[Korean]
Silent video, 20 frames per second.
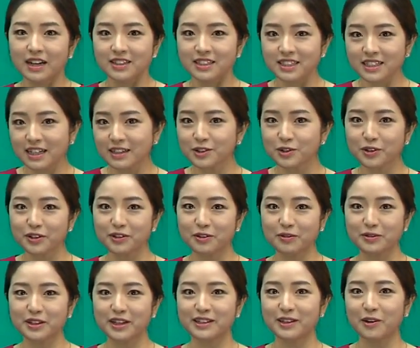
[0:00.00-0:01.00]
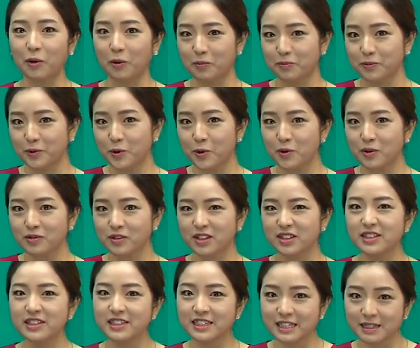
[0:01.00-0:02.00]
시각적인 영상이 없고
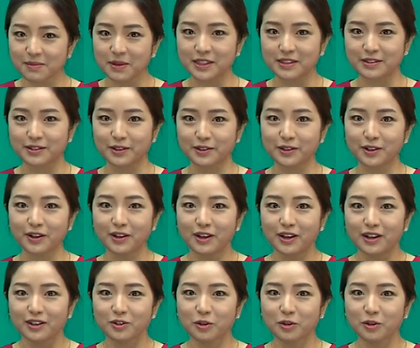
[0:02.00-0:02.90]
글씨만 있어서